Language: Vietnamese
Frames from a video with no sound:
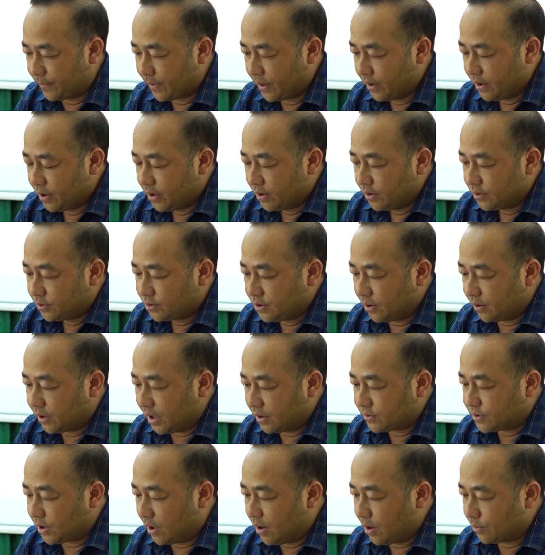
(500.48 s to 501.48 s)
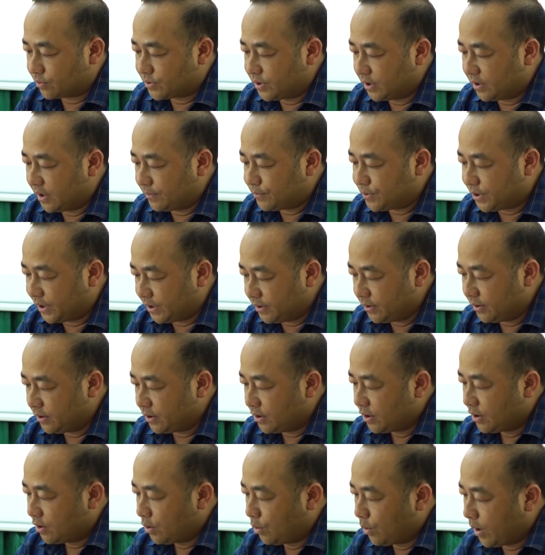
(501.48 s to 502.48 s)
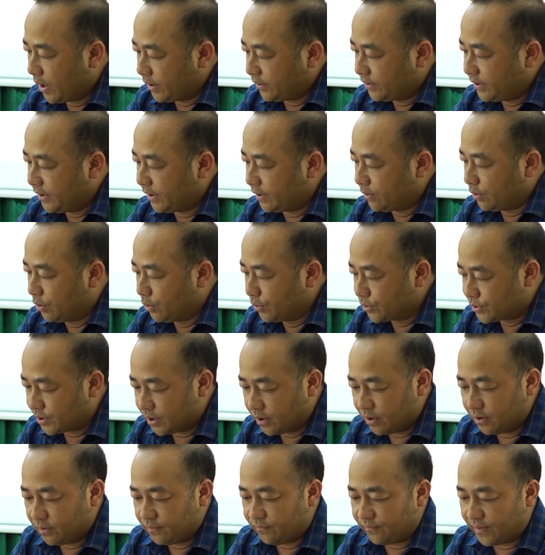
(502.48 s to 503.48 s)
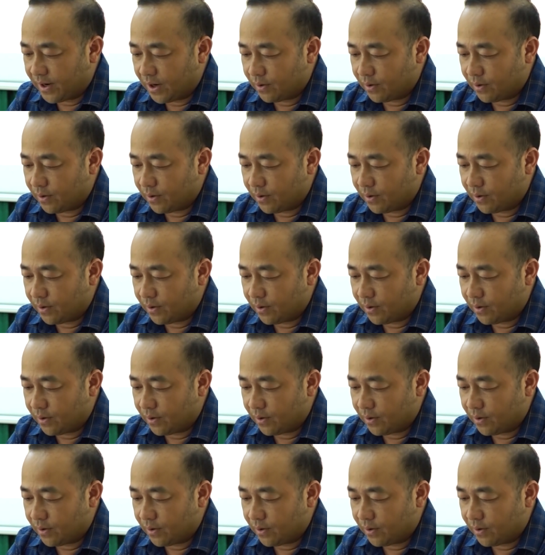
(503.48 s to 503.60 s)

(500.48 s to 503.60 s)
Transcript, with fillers: đẩy khai pàng mử sao sàm cầm vườn xếp vì sòng pan phải sao